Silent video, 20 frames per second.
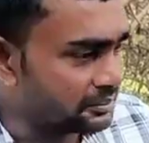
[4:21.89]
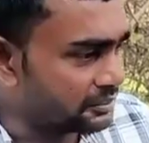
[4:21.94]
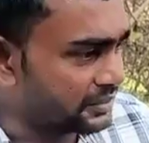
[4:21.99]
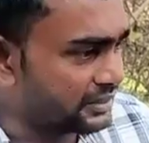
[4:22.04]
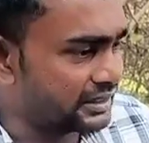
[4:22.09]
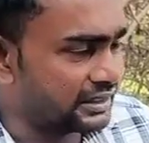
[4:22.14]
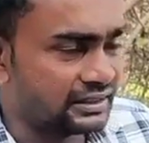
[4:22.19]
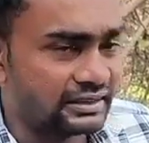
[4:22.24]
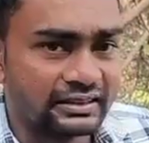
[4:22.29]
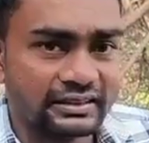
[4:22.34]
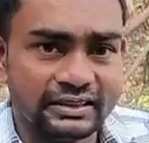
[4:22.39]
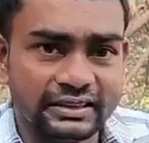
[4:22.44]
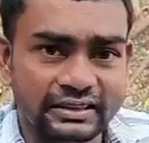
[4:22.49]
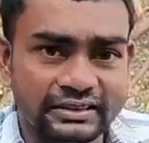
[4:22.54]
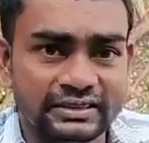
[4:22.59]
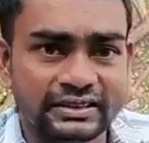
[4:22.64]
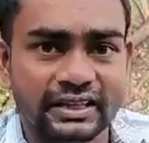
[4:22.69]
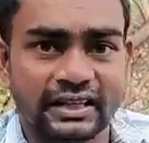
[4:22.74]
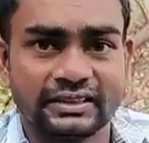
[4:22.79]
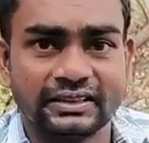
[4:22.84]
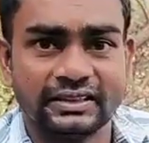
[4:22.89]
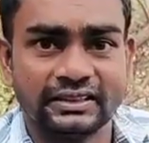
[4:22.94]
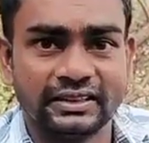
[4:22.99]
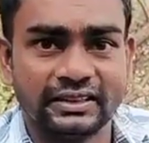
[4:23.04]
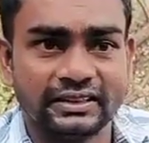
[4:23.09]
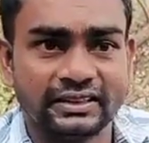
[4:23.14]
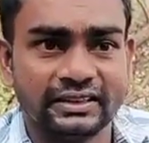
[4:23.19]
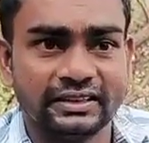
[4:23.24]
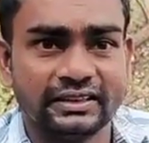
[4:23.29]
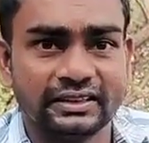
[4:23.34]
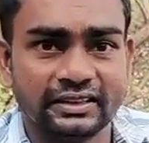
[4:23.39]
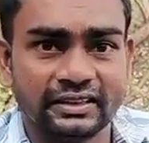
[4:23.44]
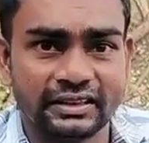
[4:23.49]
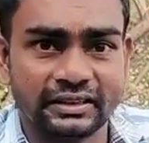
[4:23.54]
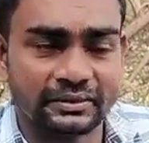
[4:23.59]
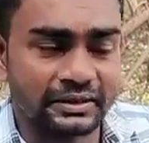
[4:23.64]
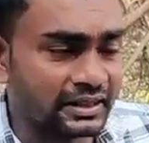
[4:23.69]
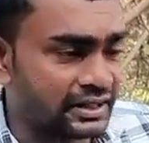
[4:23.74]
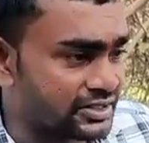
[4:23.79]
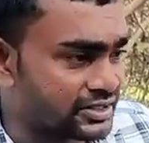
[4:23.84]
बीएड इत्यादि डिग्री
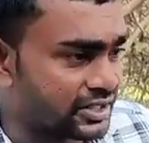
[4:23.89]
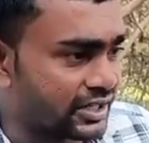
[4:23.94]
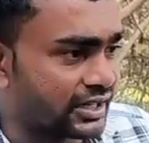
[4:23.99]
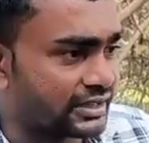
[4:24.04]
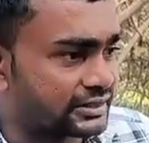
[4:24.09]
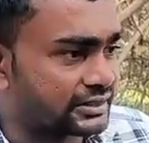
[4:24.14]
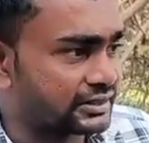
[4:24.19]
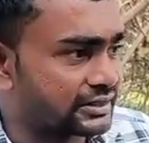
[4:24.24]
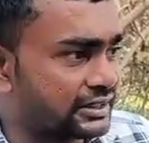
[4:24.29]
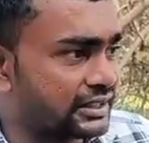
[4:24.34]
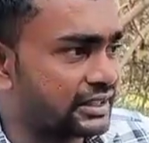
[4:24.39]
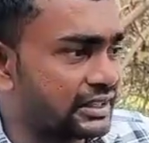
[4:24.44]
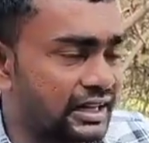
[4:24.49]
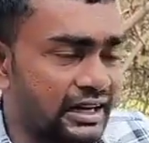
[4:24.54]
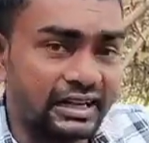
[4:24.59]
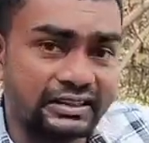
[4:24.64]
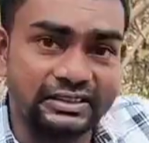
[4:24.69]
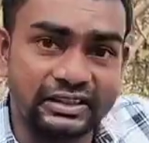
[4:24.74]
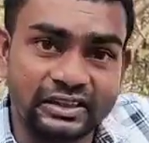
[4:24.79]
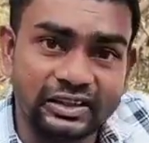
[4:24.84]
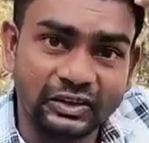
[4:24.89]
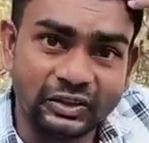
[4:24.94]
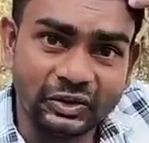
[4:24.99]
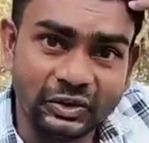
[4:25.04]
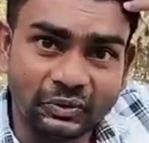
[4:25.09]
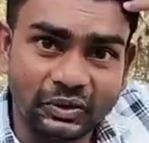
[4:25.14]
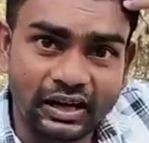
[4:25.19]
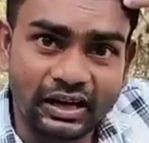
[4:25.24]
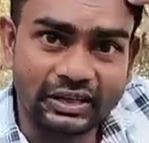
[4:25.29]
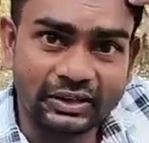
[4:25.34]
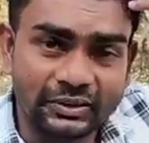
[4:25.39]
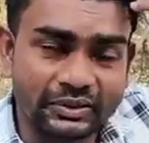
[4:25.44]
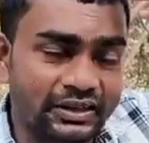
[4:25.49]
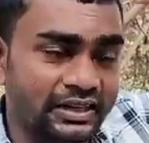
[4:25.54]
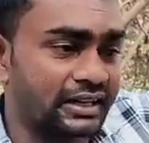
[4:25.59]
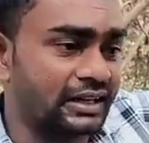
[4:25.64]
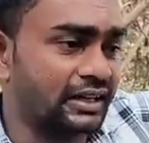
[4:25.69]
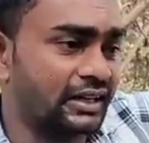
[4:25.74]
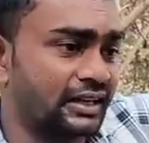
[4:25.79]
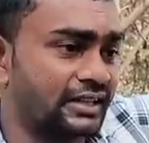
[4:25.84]
करने वाला छात्र आज लुहान हो
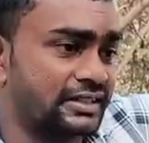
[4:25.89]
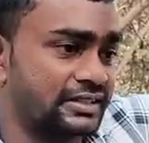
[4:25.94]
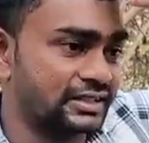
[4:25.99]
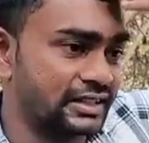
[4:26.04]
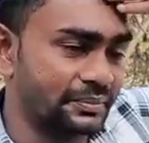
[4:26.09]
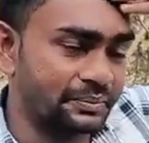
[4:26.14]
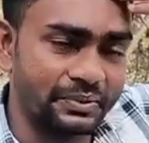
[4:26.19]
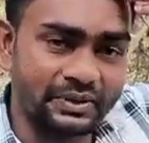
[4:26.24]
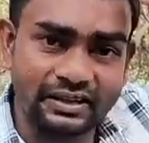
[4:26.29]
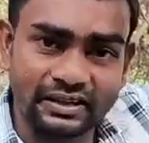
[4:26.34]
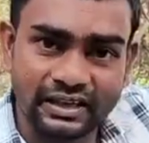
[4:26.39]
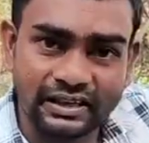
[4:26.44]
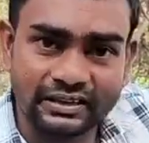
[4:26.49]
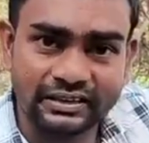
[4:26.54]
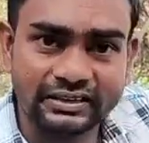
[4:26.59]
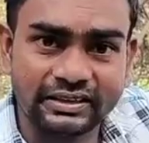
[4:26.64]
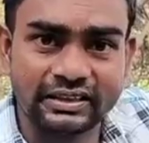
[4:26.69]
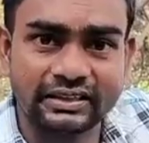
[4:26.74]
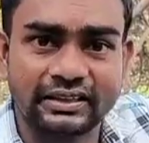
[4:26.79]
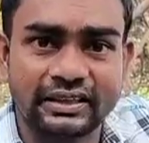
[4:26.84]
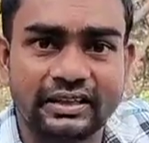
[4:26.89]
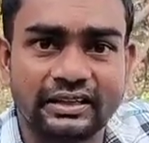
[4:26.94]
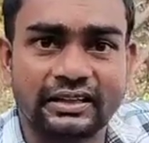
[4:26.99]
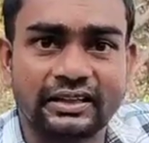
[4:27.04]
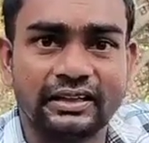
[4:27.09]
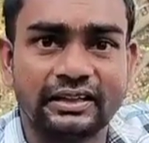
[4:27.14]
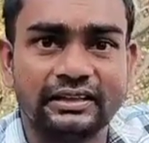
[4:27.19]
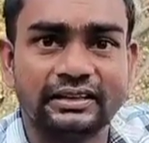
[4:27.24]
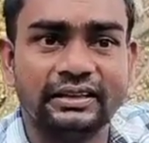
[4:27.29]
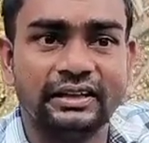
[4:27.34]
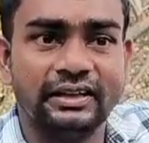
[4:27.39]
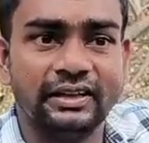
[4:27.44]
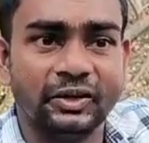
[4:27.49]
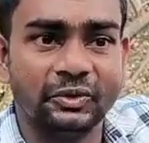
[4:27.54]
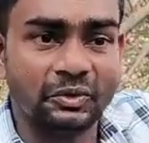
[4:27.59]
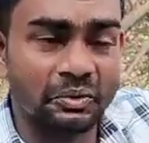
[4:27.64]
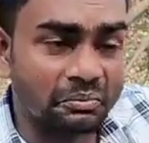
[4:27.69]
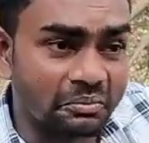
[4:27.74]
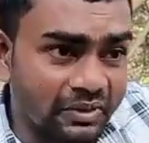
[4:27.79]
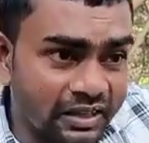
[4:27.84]
रहा है सर पर लाठियां खा रहा है
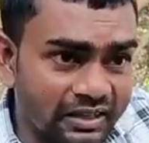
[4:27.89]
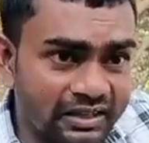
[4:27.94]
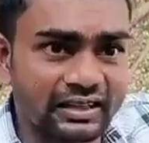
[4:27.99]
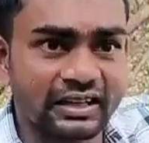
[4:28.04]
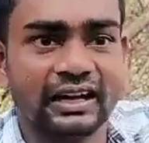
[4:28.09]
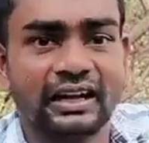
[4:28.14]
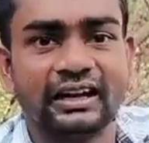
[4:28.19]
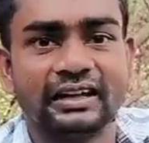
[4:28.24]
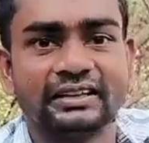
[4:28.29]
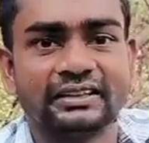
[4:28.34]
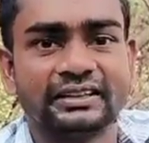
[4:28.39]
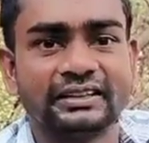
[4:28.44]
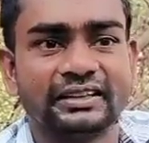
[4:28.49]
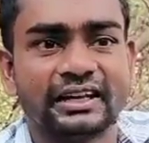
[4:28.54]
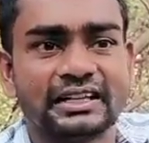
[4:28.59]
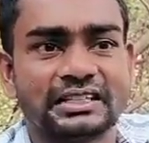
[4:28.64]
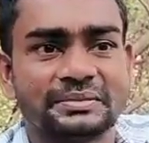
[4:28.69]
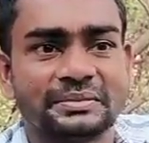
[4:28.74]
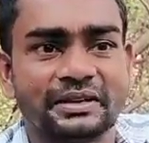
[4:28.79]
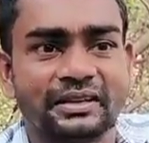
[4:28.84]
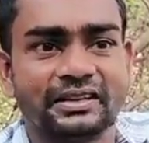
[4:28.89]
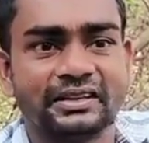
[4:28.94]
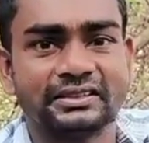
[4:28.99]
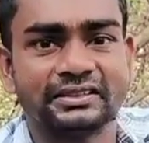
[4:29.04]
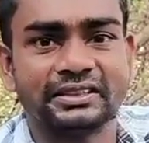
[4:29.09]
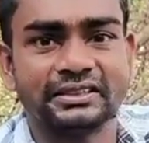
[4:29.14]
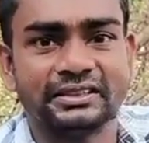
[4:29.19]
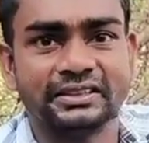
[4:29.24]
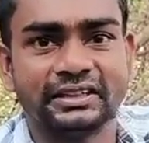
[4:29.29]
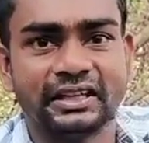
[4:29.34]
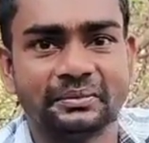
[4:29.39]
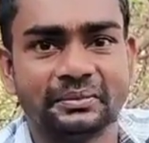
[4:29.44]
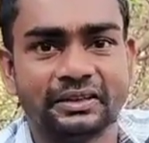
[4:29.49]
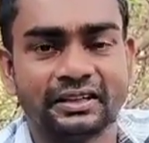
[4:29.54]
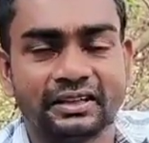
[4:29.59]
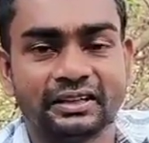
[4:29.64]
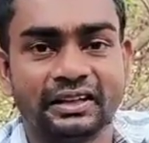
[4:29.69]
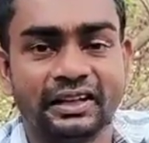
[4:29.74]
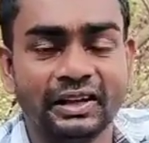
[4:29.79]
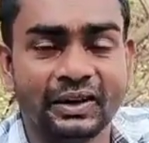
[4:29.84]
वो मर रहा है कि राज्य में गलत नीति ना
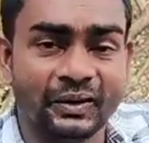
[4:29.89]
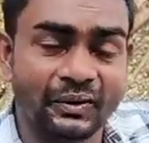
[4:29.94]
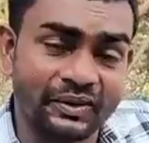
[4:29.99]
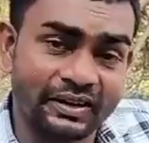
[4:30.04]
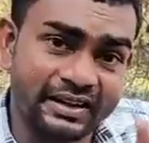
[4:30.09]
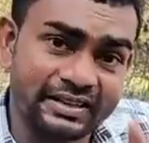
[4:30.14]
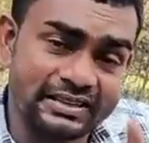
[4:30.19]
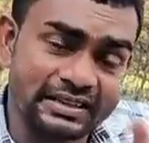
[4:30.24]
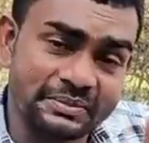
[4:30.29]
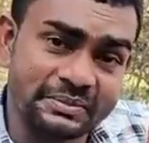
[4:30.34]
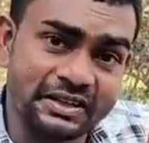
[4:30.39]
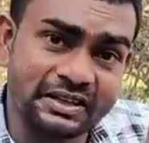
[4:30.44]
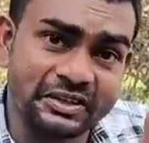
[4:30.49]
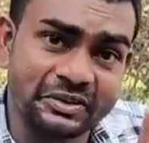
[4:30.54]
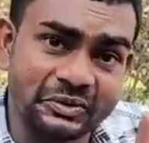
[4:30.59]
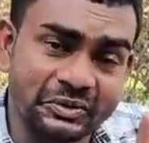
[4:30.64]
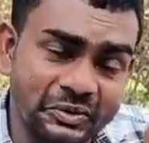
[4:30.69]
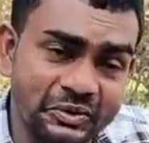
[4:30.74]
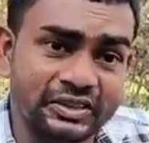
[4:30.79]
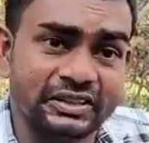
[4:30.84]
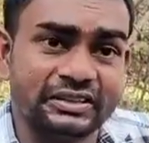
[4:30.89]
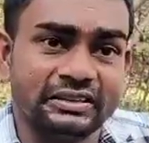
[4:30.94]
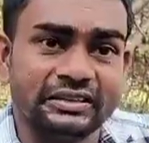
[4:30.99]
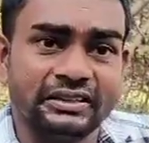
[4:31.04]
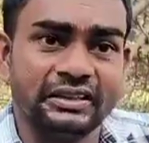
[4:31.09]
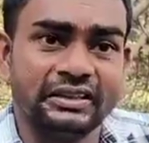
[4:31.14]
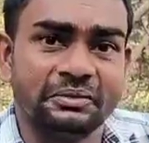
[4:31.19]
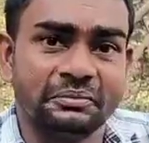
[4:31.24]
बने और ऐसे में अगर कोई